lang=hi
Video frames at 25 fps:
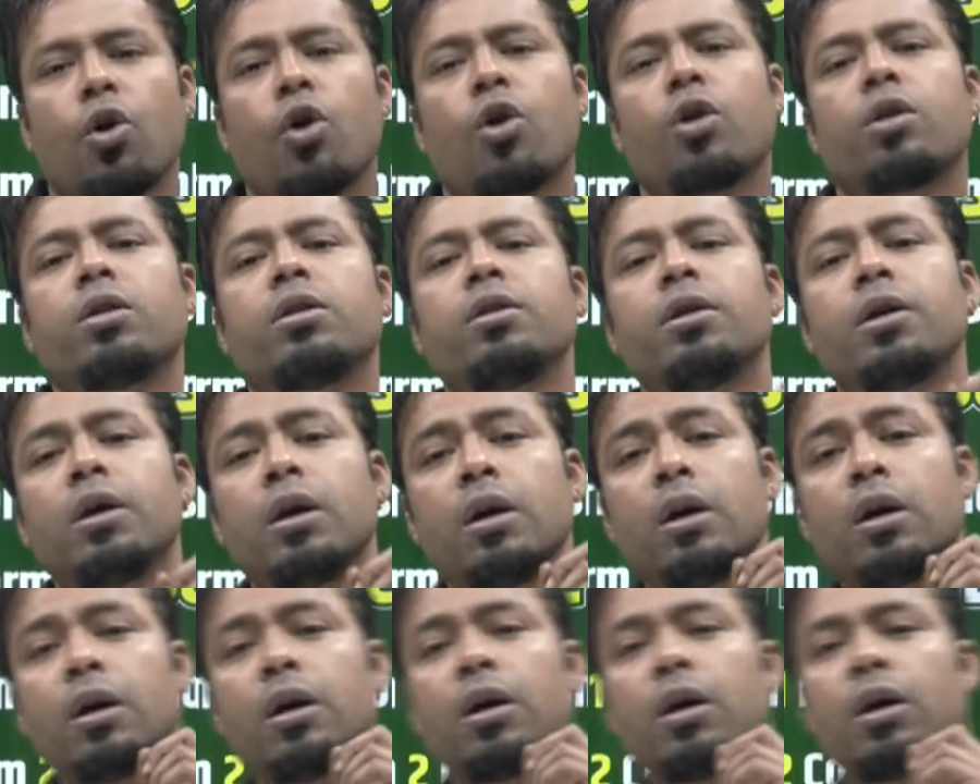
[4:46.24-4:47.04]
ऑन
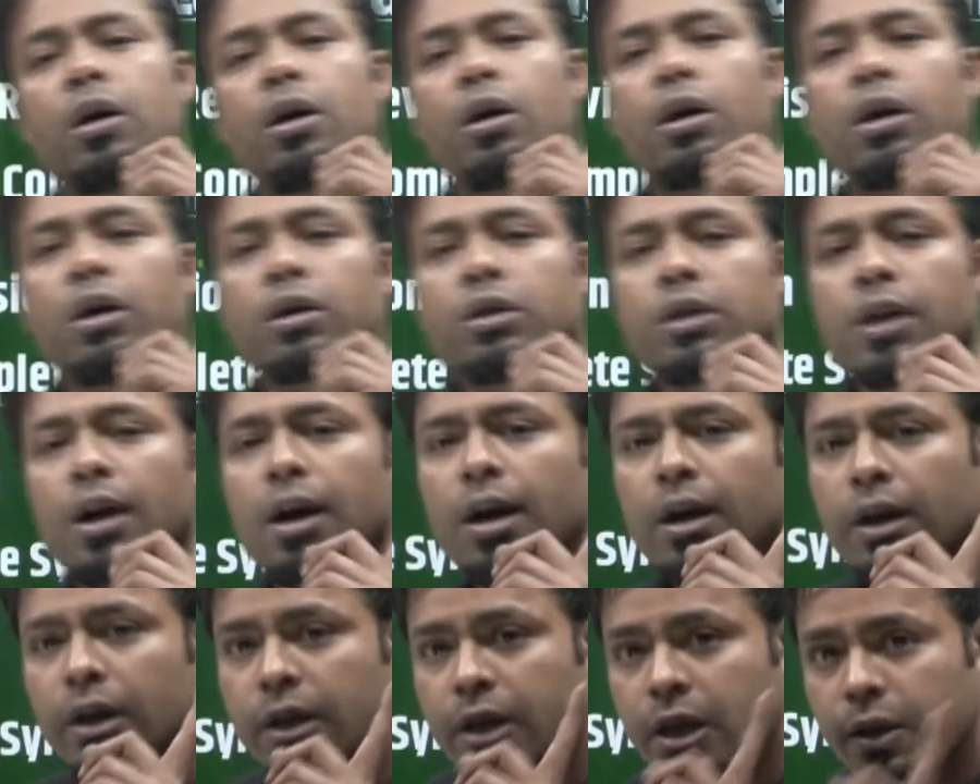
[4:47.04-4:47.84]

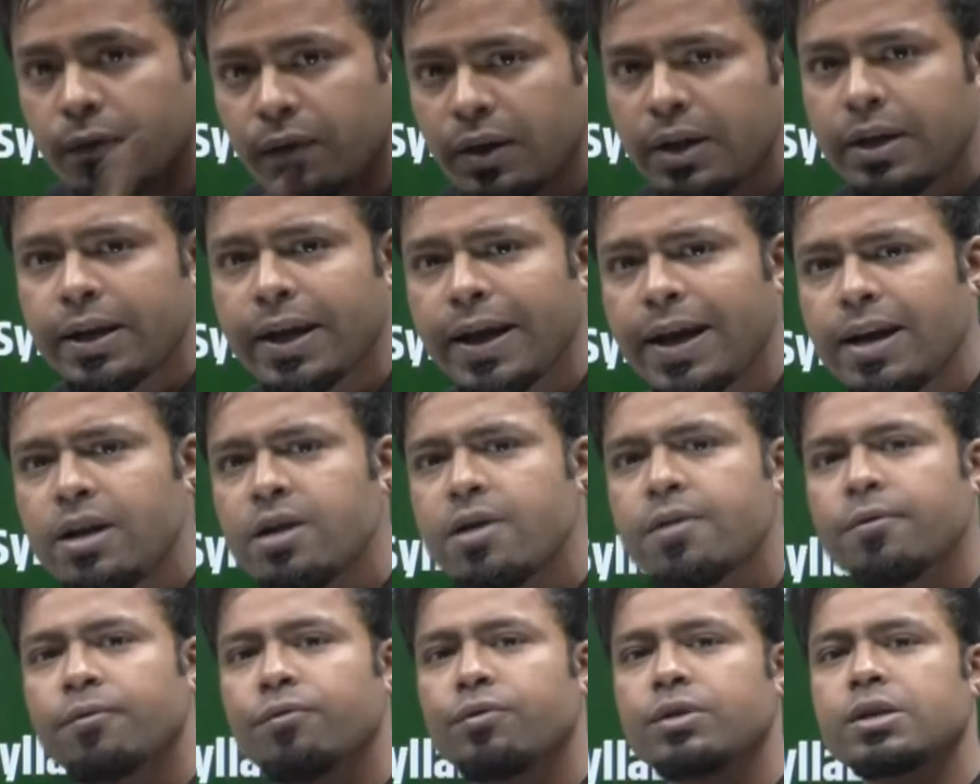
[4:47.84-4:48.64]
द गिवन डेट
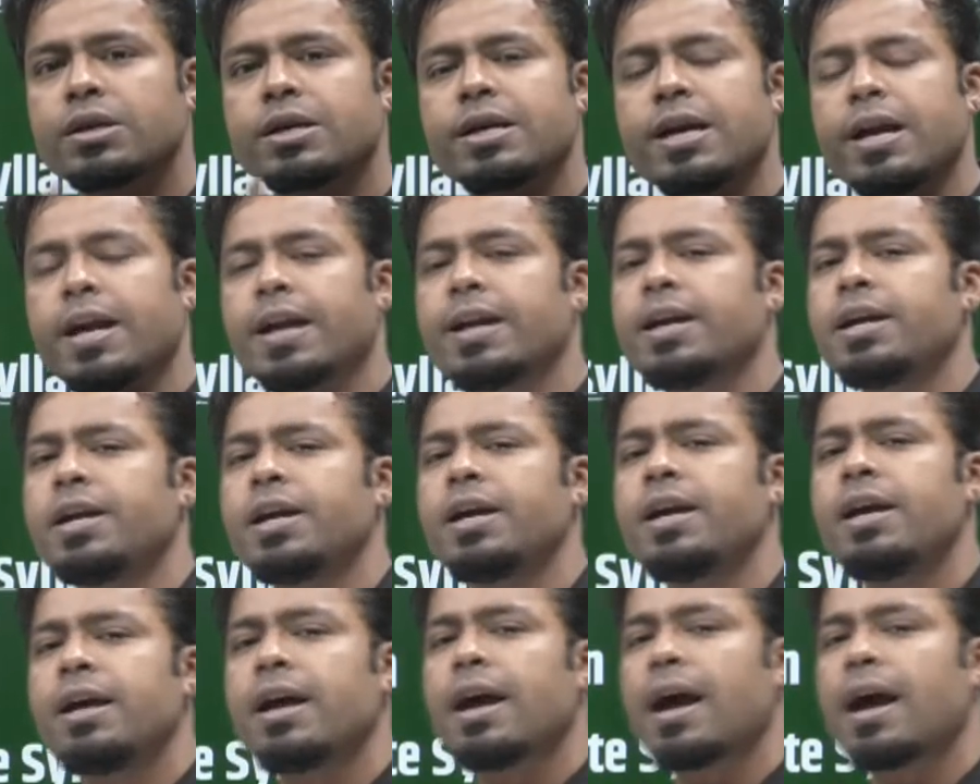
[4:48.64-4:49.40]
विद गारंटी